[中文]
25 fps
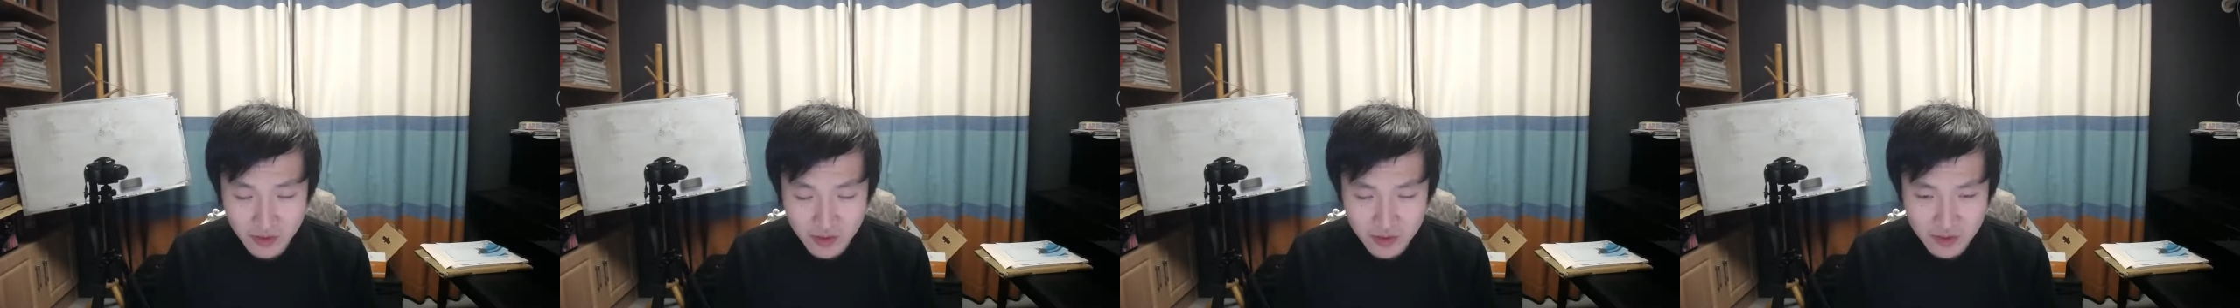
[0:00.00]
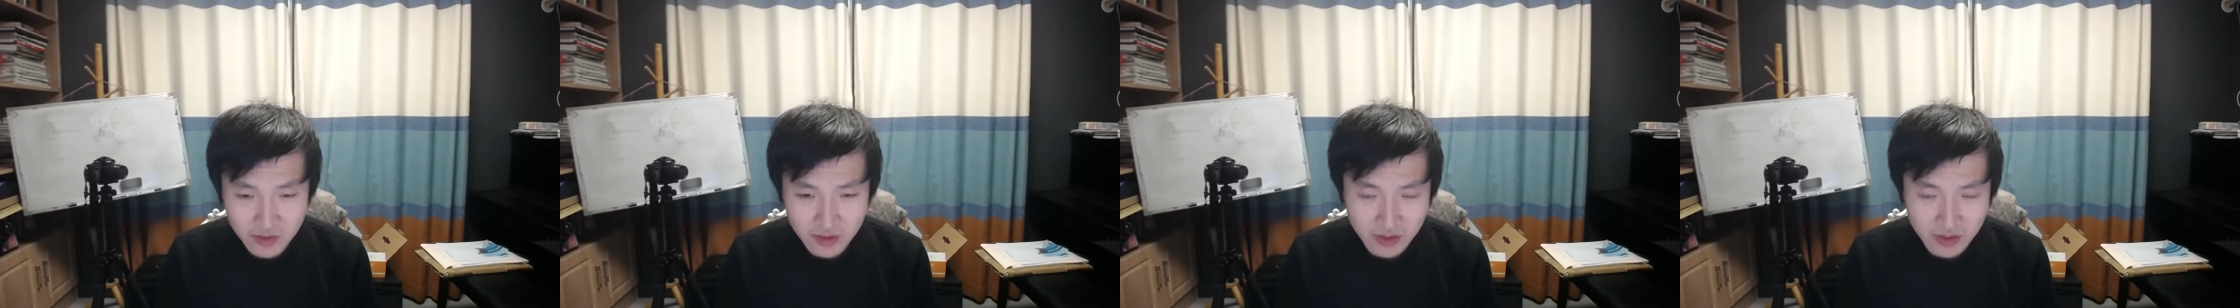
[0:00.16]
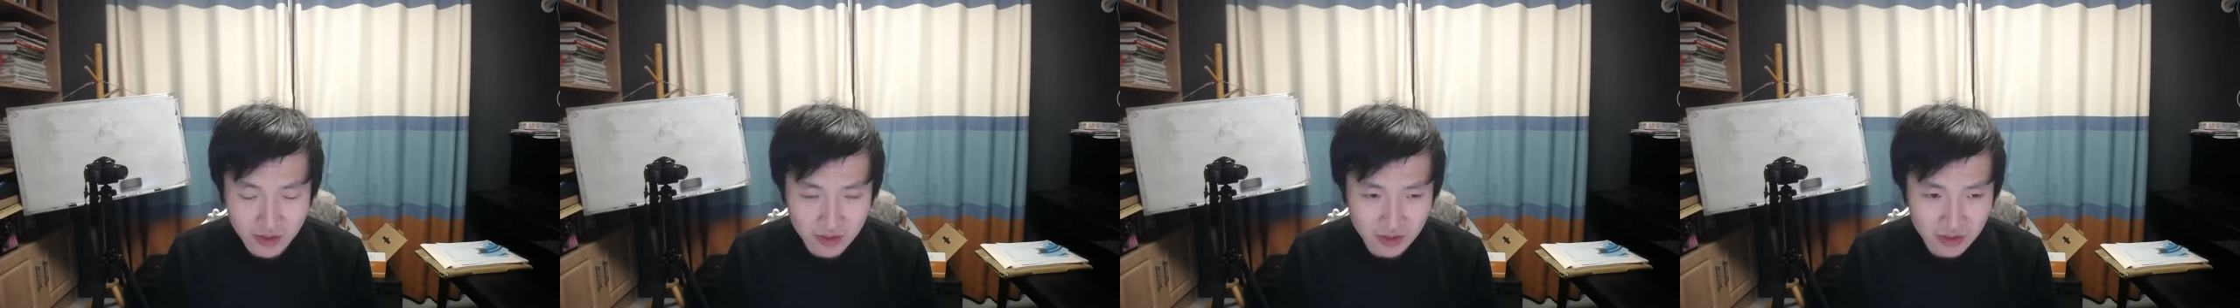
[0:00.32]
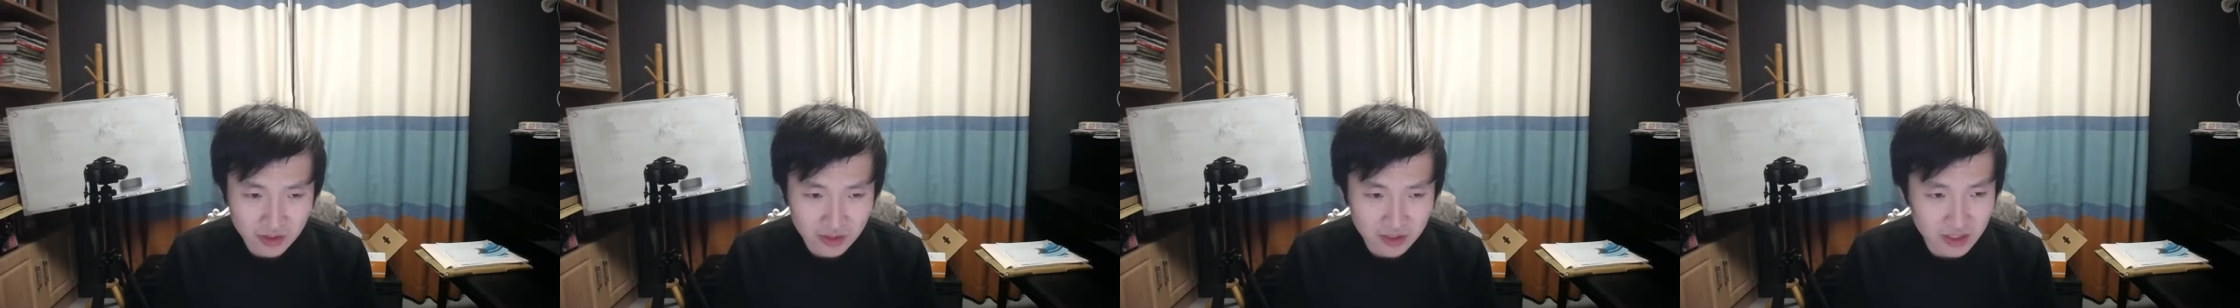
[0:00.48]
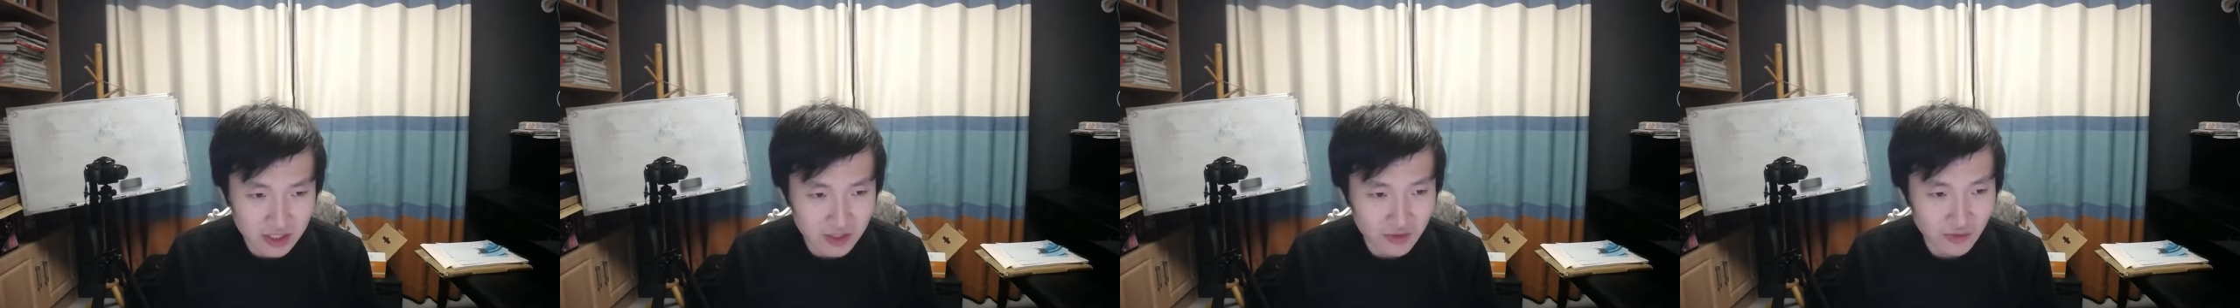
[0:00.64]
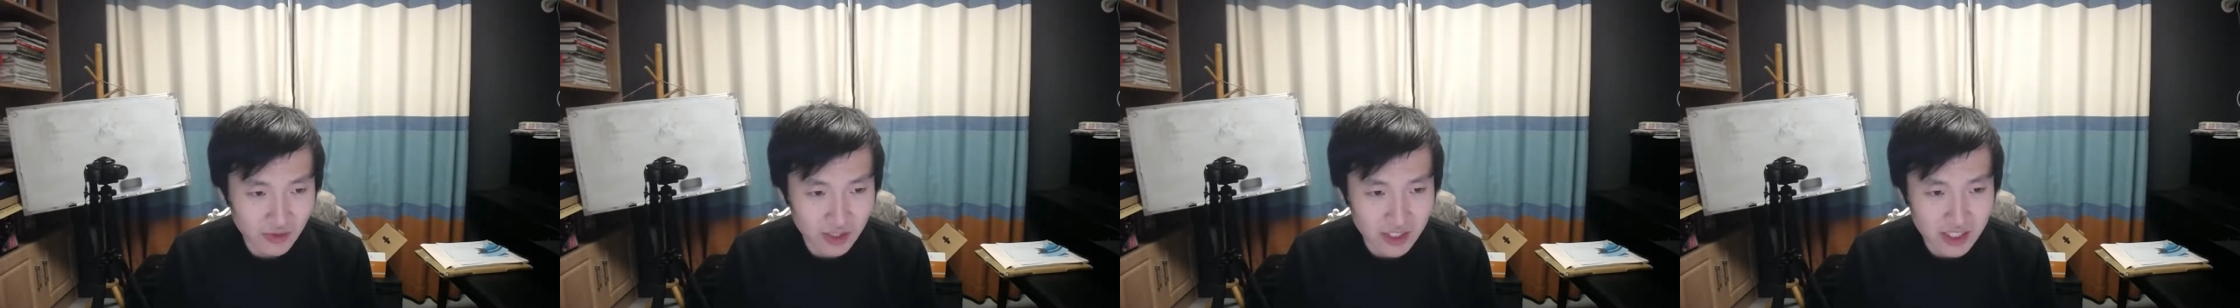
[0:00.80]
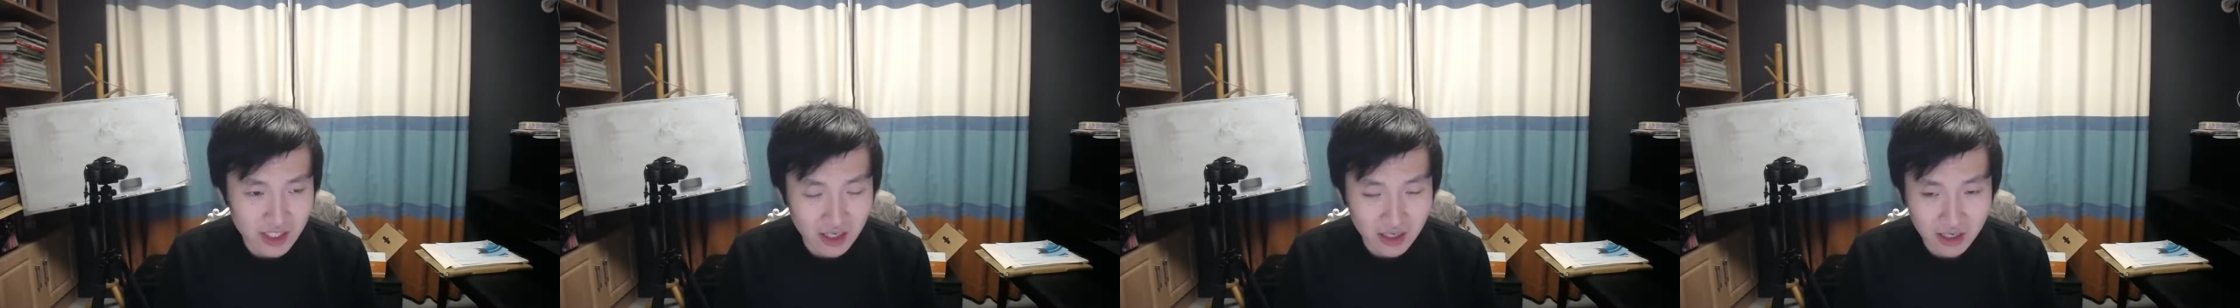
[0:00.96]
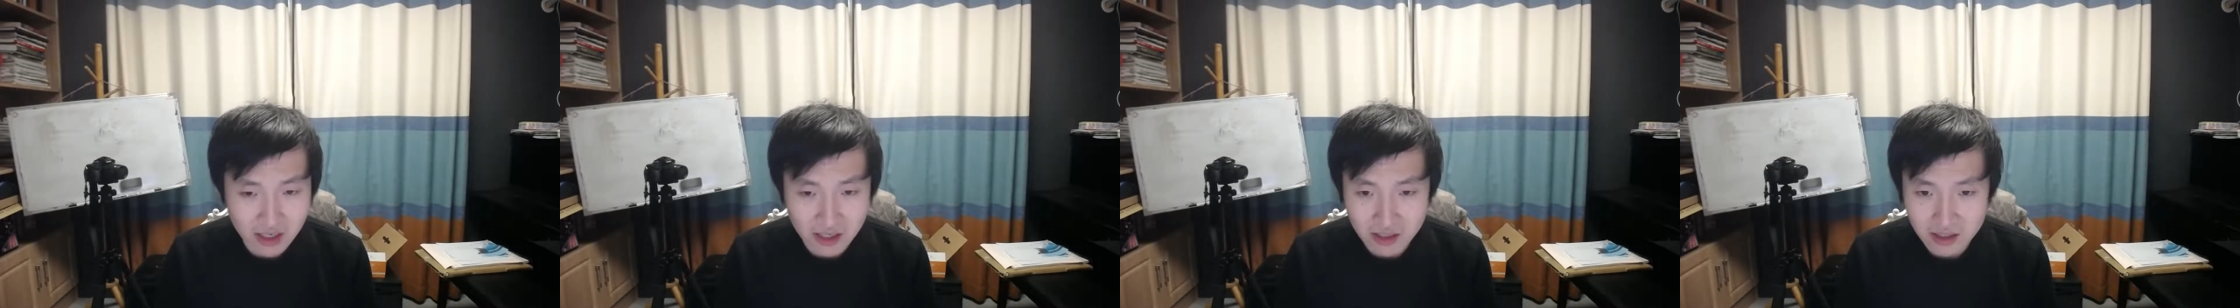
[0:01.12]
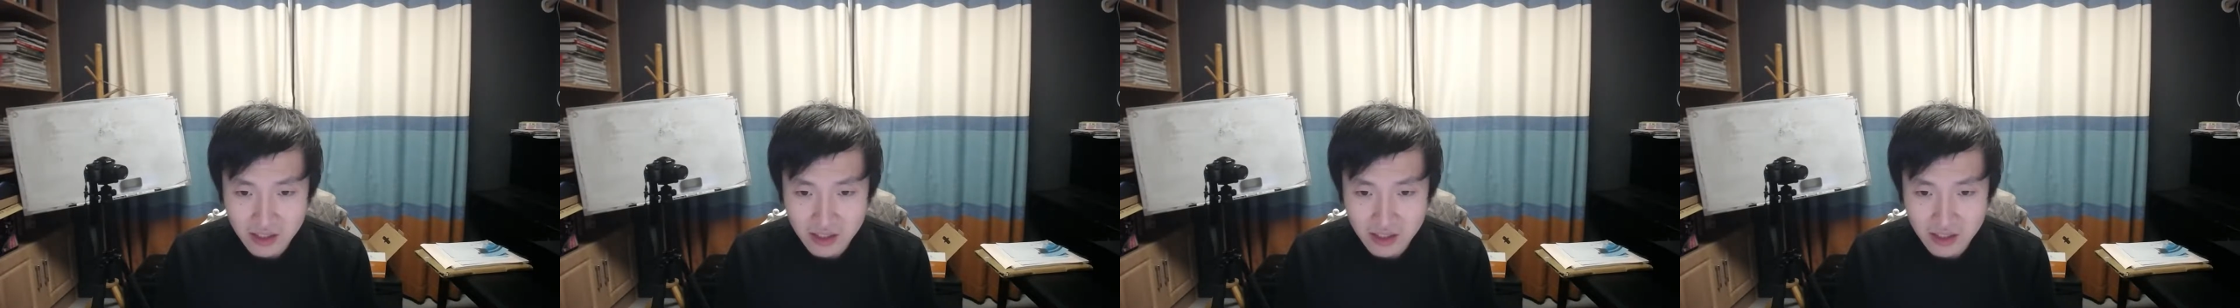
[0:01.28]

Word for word: 说四五个小孩，